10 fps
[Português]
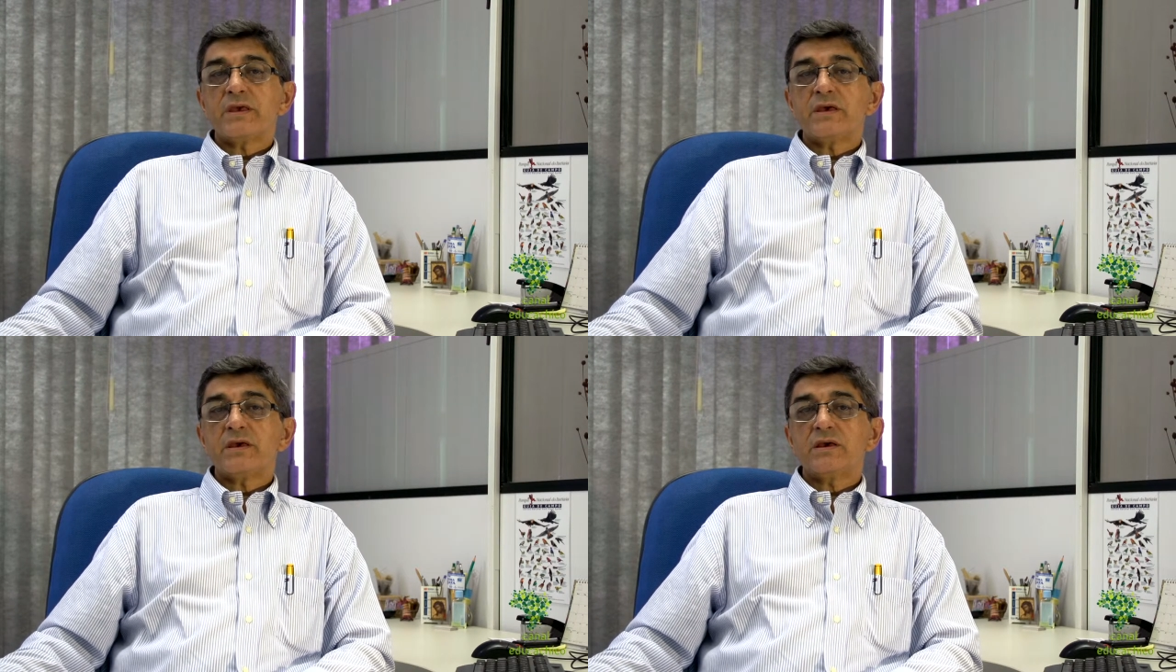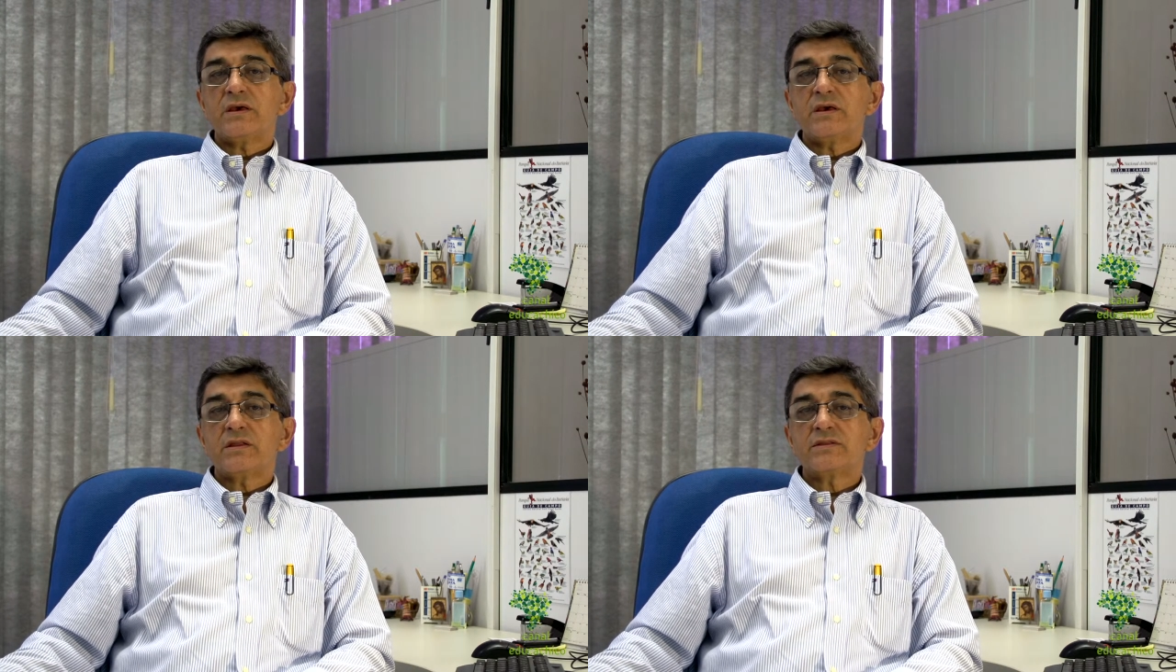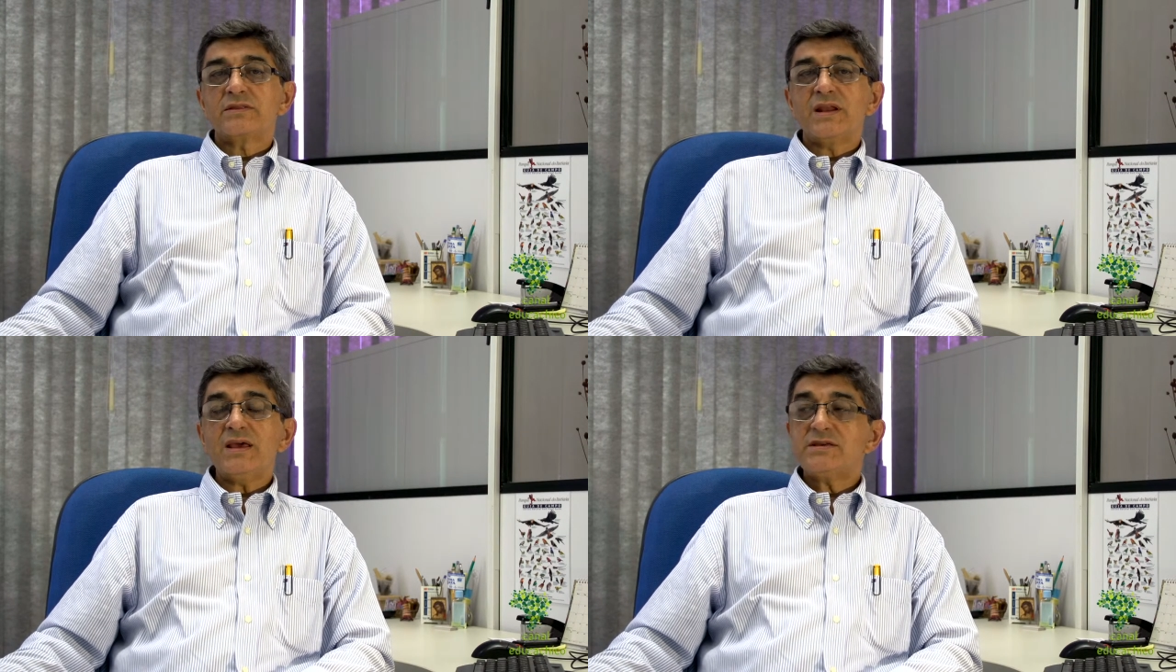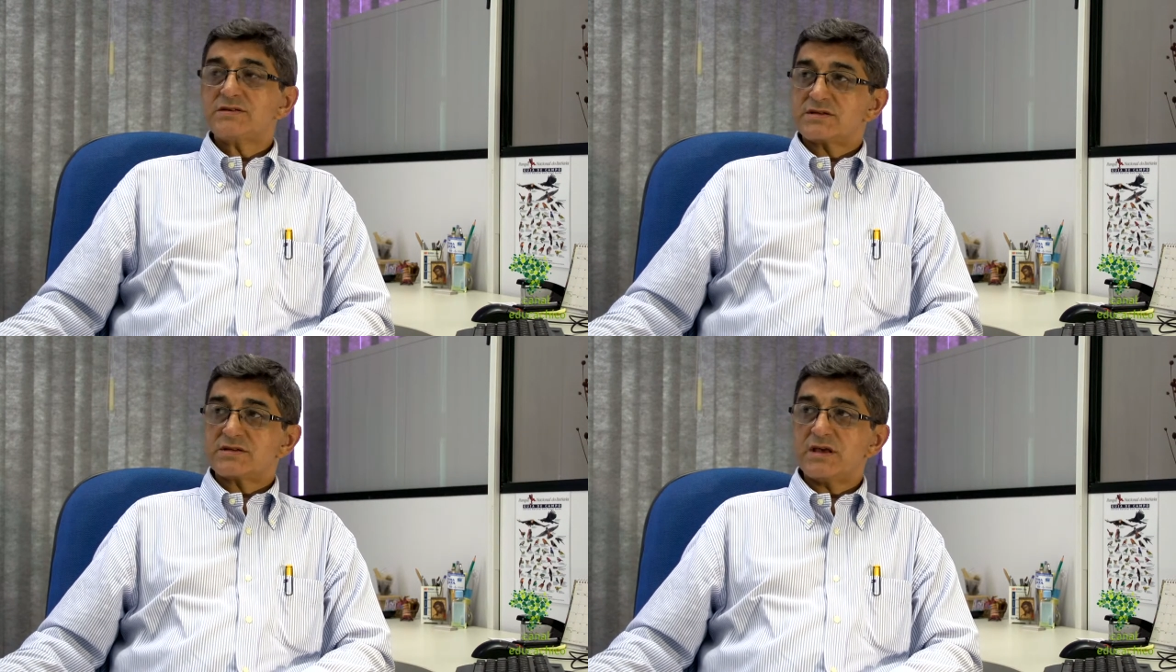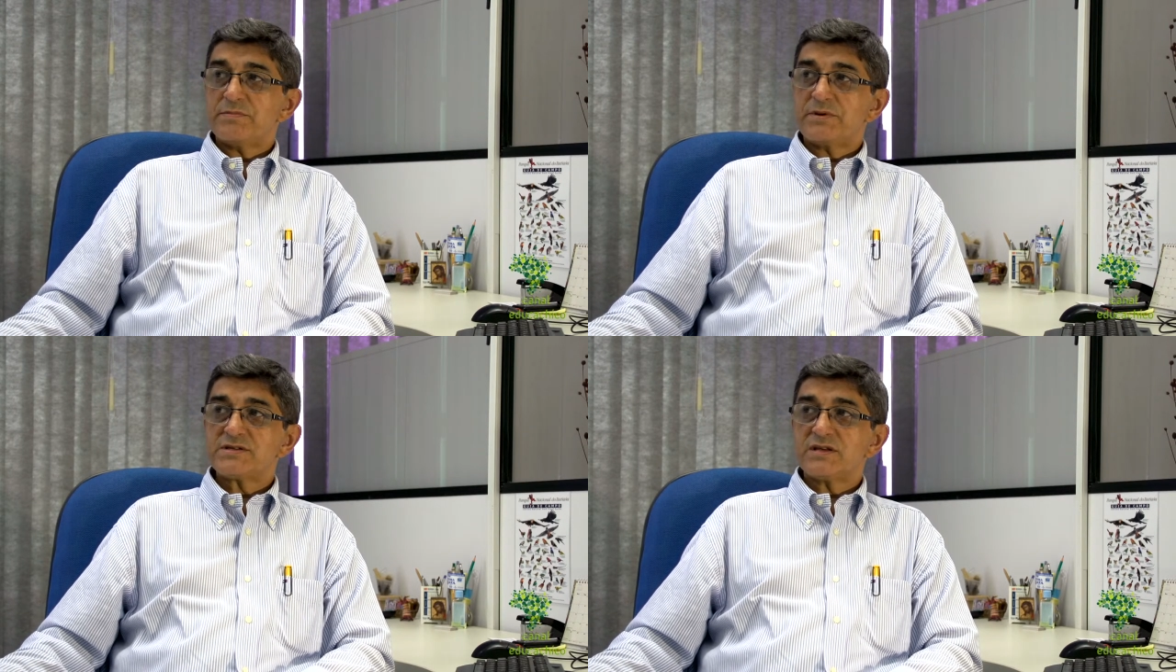é, três
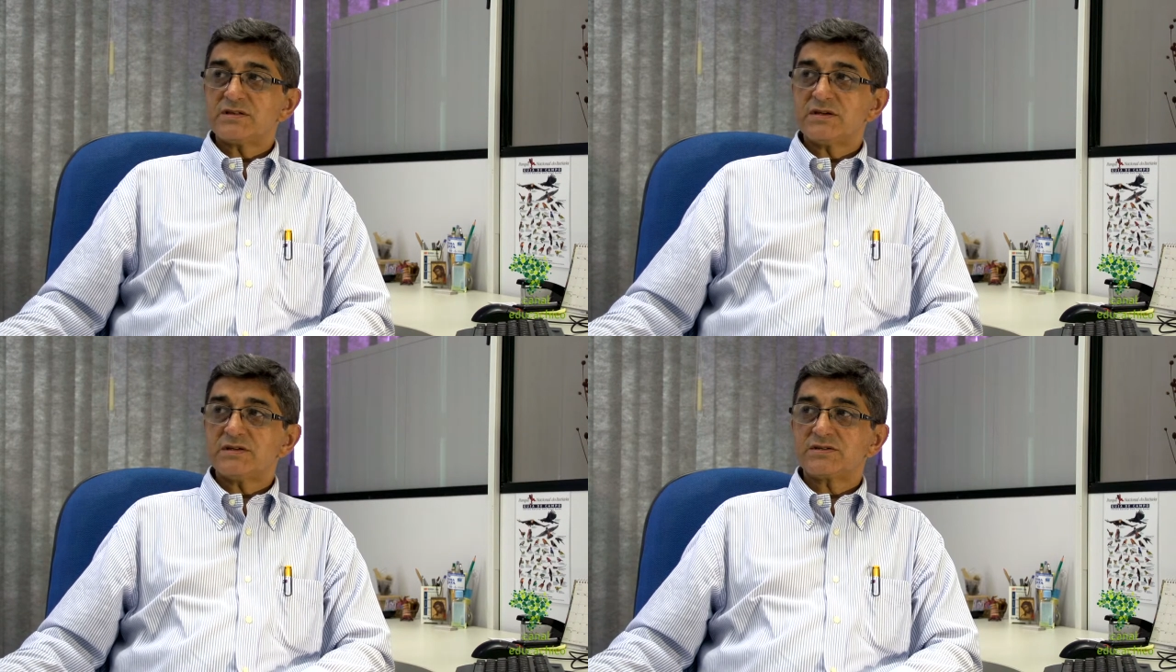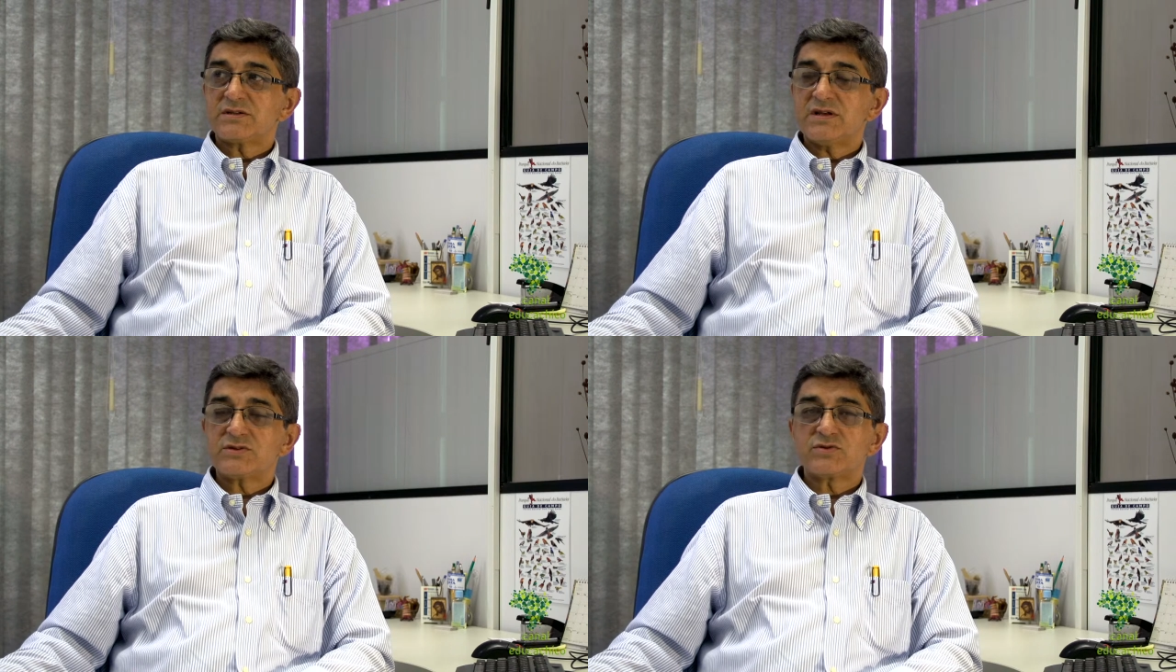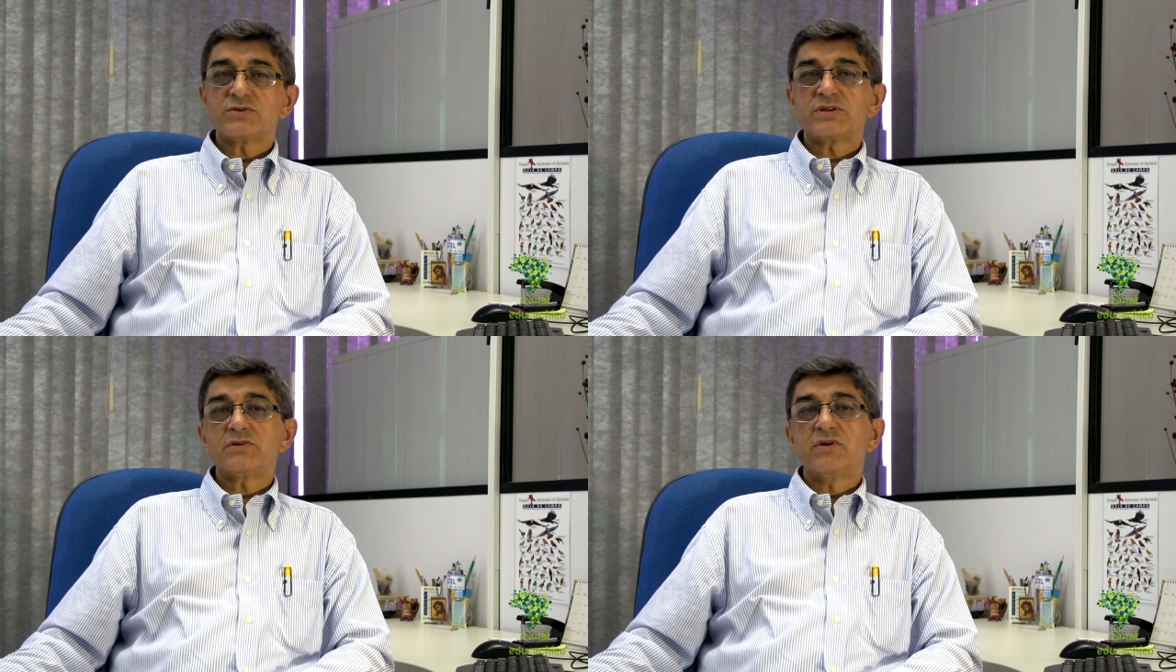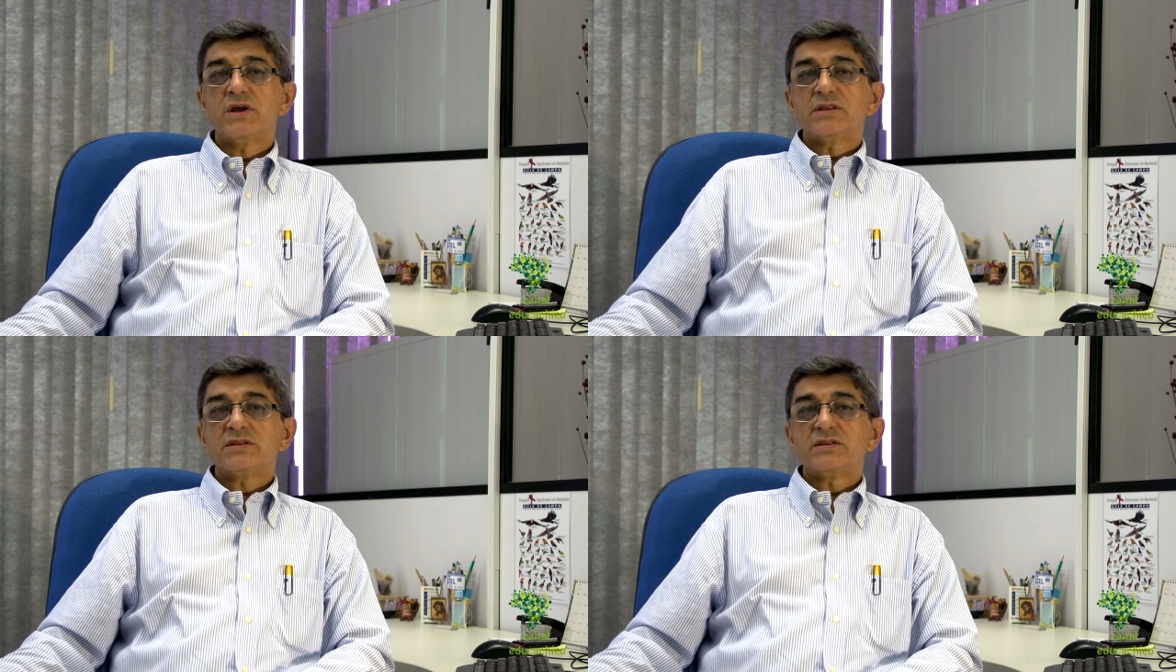representantes, não é isso, Rodrigo?